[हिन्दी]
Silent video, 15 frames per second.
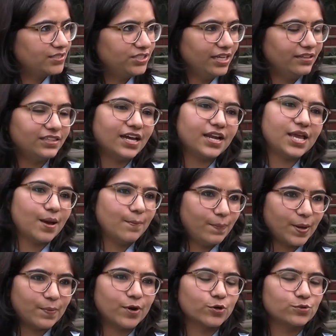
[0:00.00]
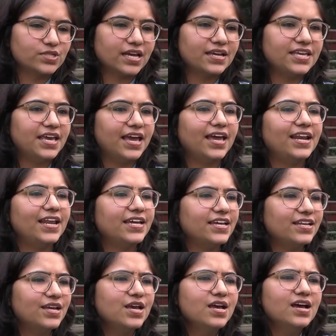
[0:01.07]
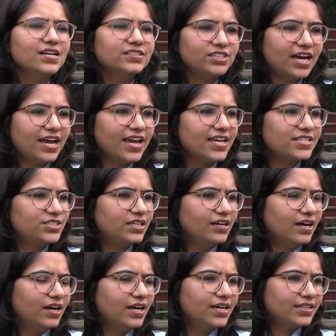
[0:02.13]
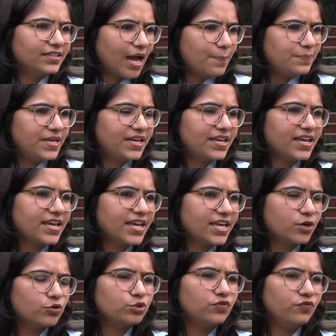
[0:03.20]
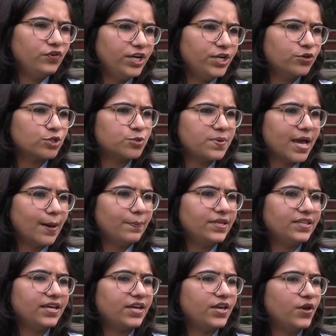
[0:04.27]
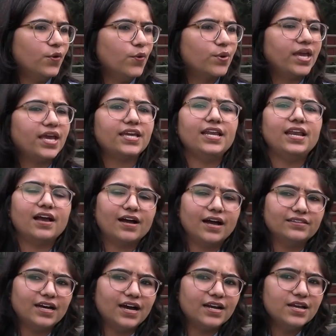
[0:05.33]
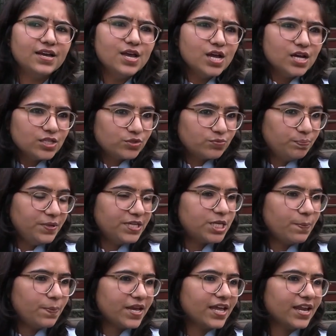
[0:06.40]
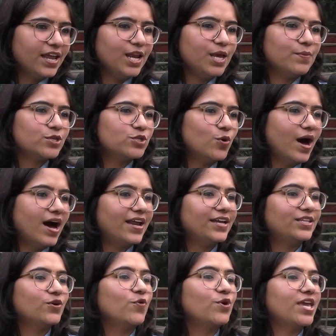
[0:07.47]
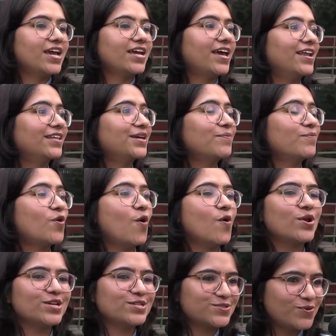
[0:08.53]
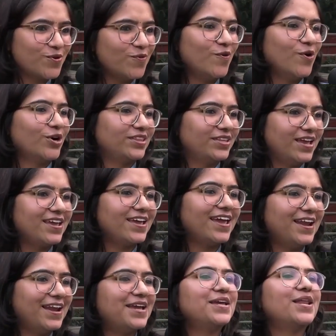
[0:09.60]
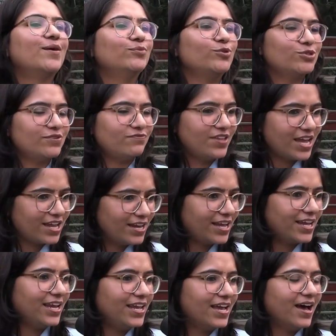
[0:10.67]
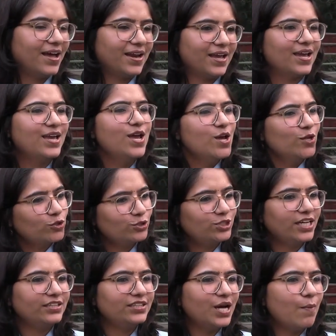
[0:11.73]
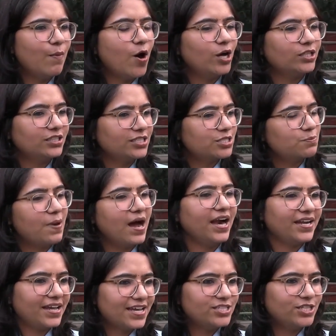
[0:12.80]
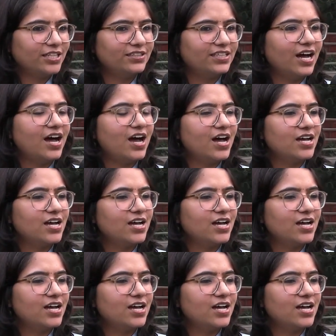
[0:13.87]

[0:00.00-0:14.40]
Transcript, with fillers: जनता ने हम पर भरोसा किया है लेकिन चाहे आप देखेंगे कि कुछ वीडियोस भी आपने देखे होंगे कि लगातार बीजेपी की रैली में जो आ रहे थे वो ये कह रहे थे हम कांग्रेस को वोट देंगे लेकिन हम तो सिर्फ देखने के लिए आ रहे हैं तो जनता बहुत स्मार्ट है जनता